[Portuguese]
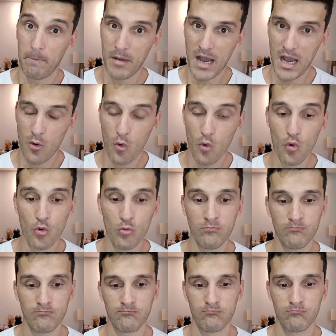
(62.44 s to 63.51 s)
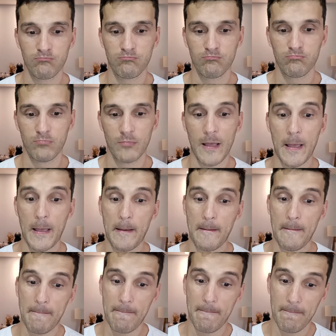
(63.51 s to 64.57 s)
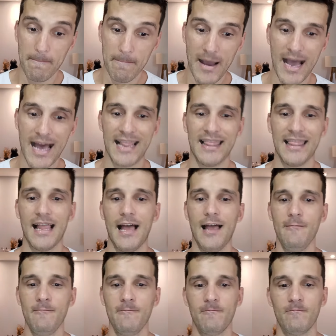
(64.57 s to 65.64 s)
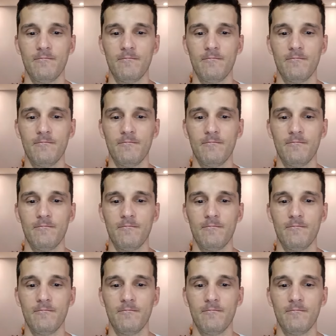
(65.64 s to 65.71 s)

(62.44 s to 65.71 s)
baú, mala,